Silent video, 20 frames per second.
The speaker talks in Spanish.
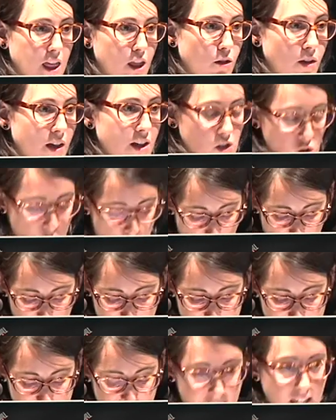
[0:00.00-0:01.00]
ciudades como
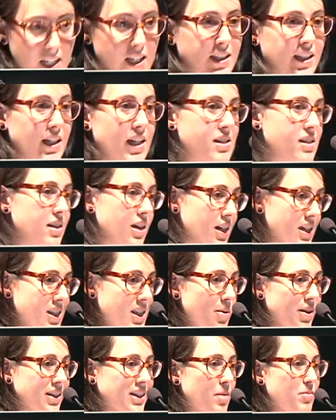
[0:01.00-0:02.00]
Helsinki y Trieste que
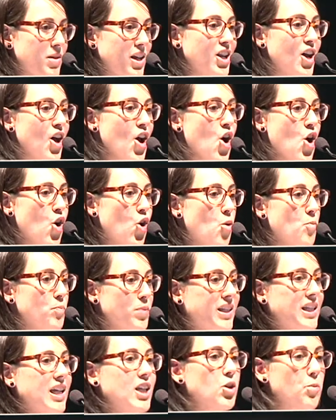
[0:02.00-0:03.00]
estaban también
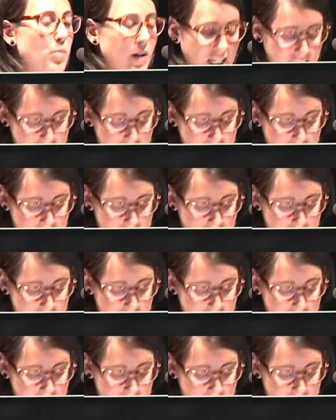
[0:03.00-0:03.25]
compitiendo para